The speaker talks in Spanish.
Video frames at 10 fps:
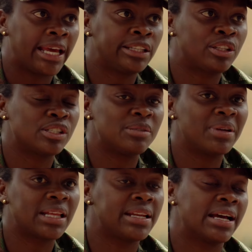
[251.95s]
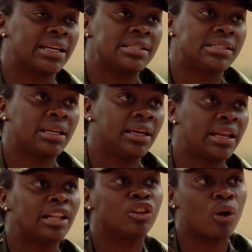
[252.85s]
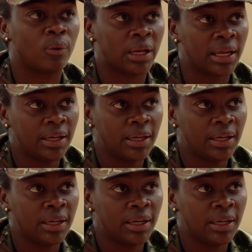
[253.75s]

entonces me tenía que exigir el doble,